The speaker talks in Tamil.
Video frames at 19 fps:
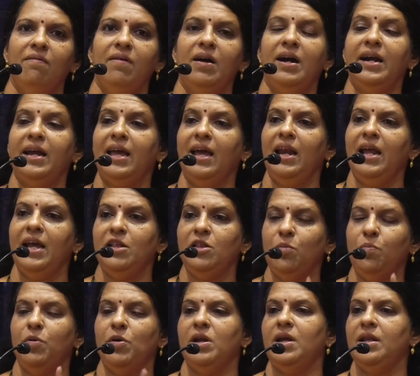வாழ்க்கையில் எது
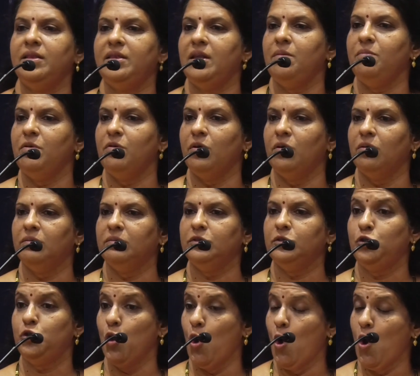போனாலும் திரும்பி வரும்
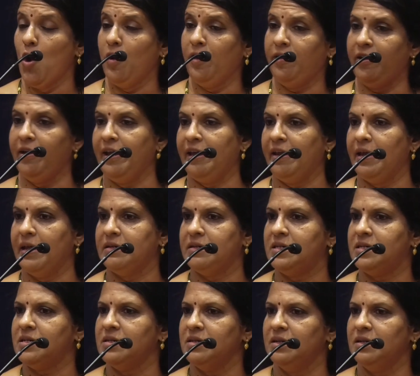டோன்ட் ரிக்ரெட்